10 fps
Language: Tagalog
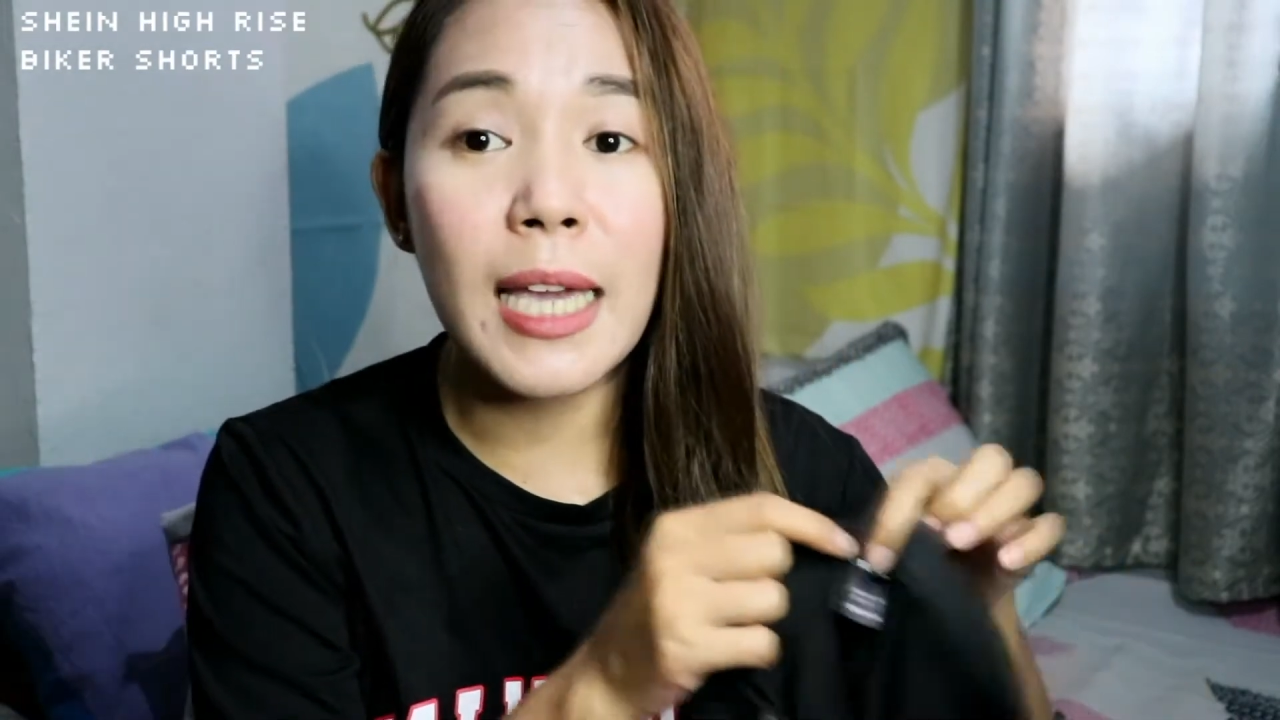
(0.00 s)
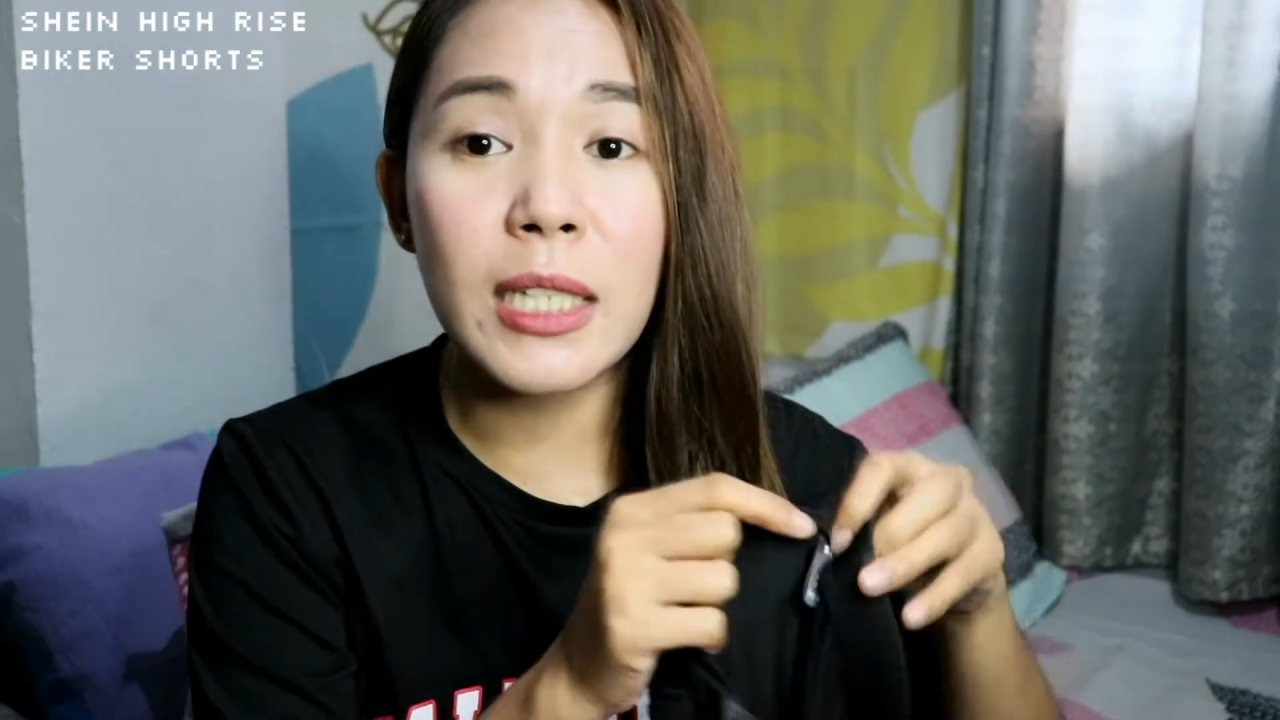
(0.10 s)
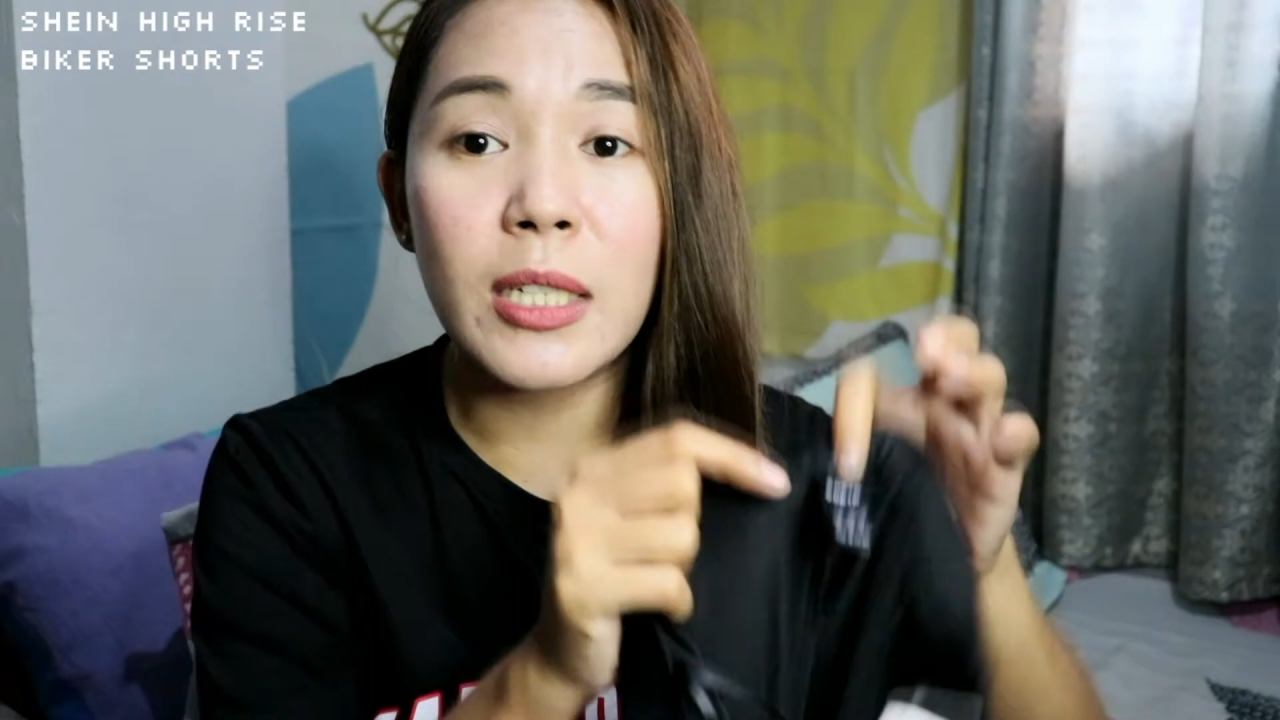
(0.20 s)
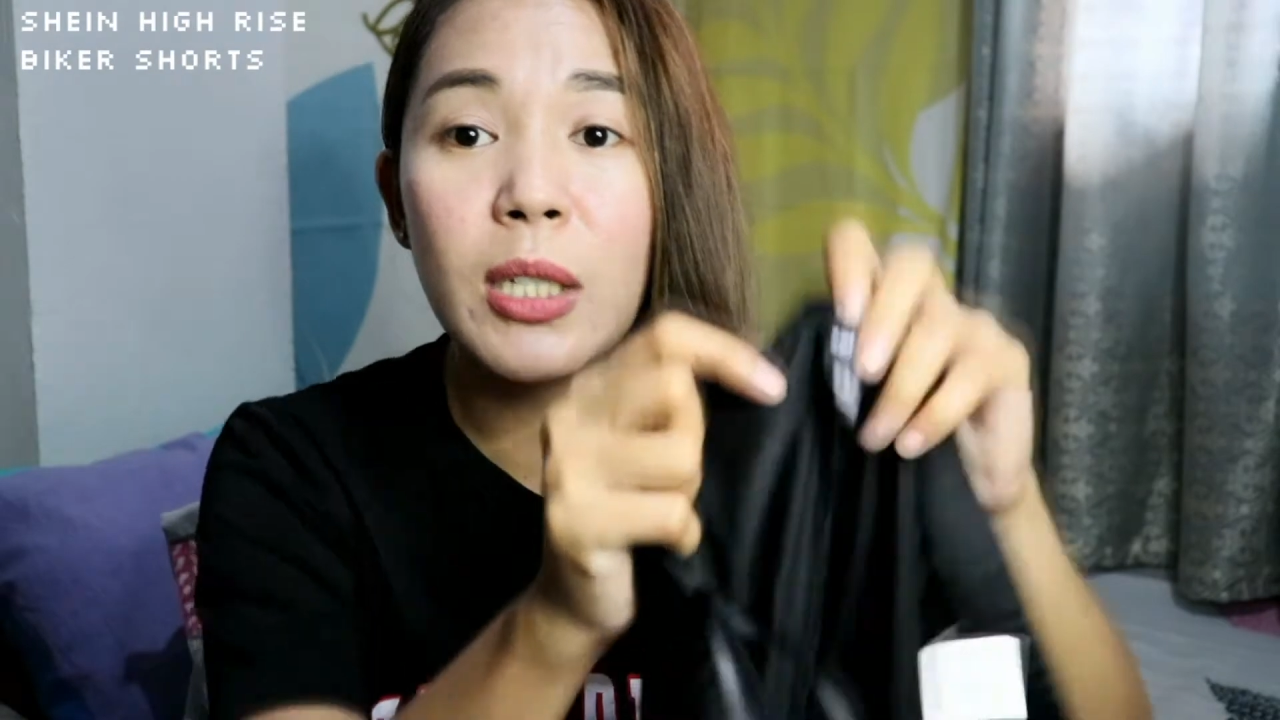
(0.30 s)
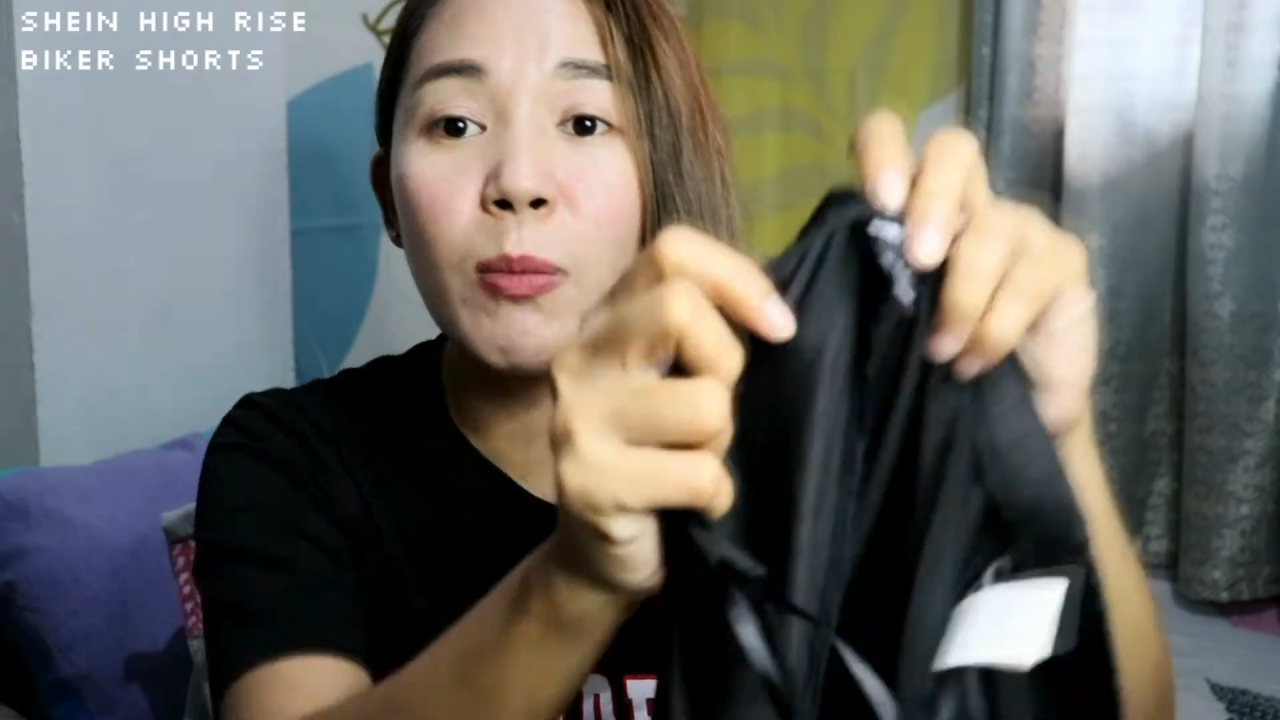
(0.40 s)

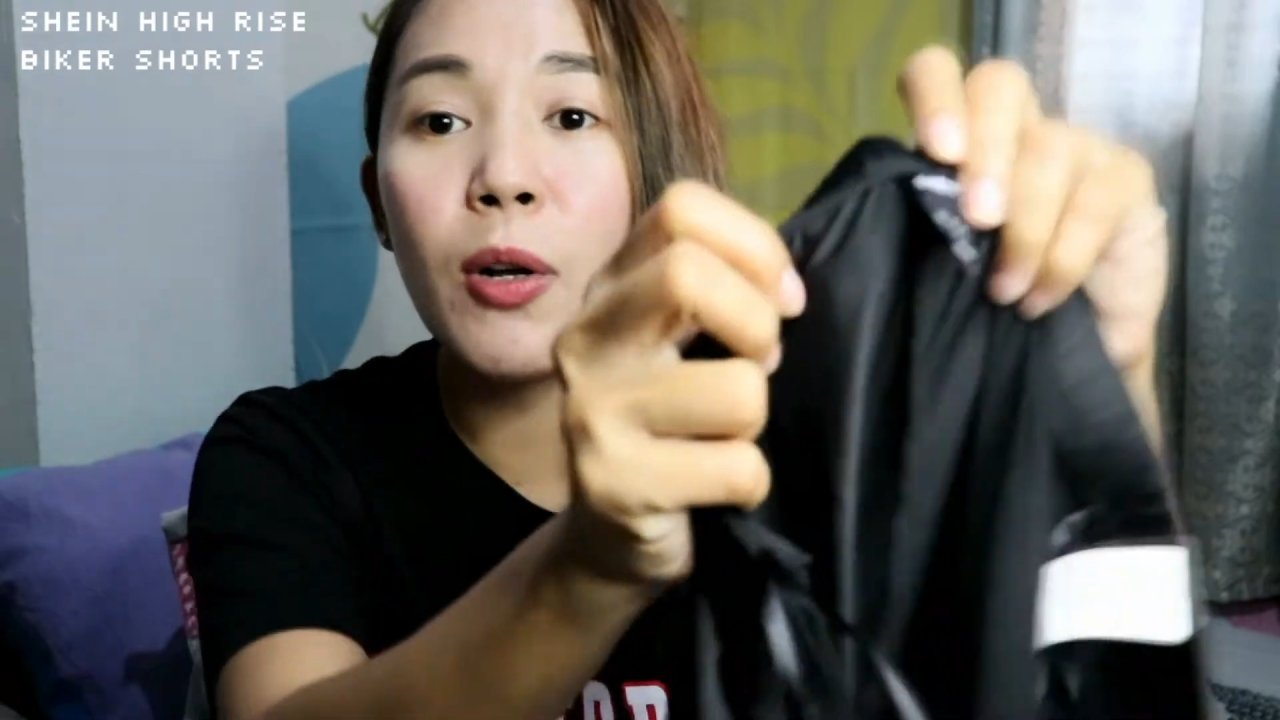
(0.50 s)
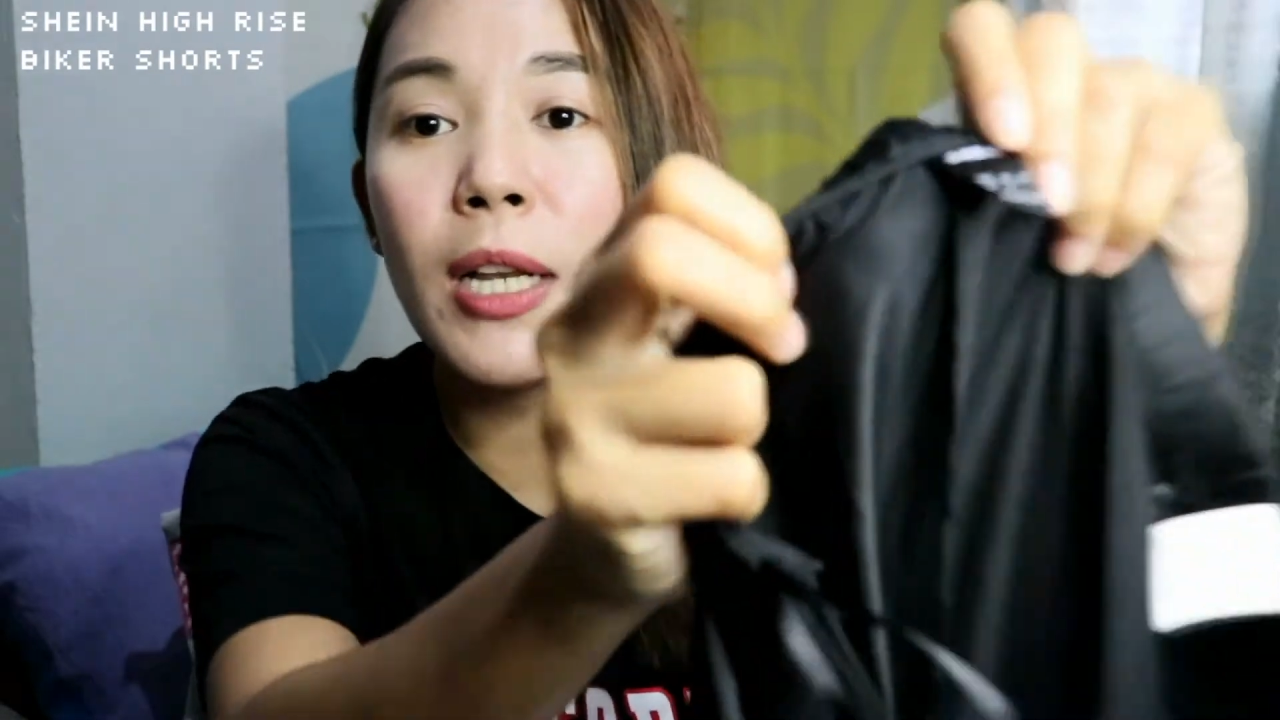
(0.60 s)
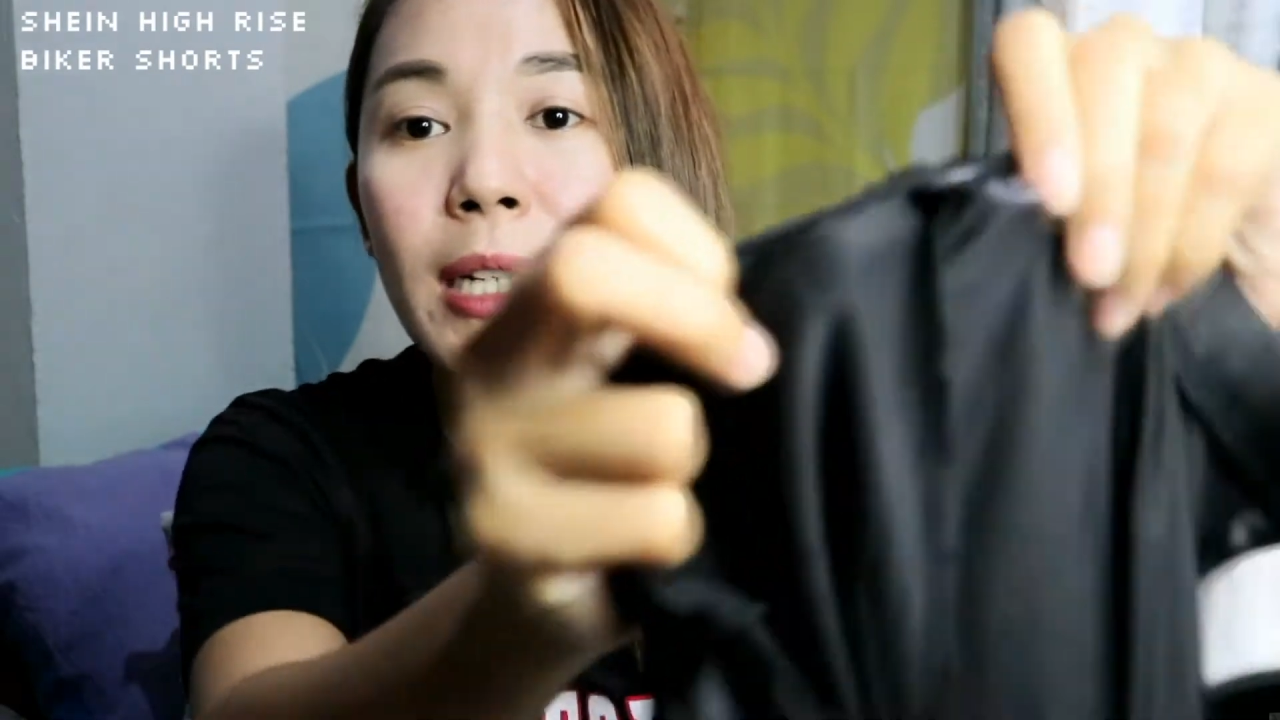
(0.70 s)
extra small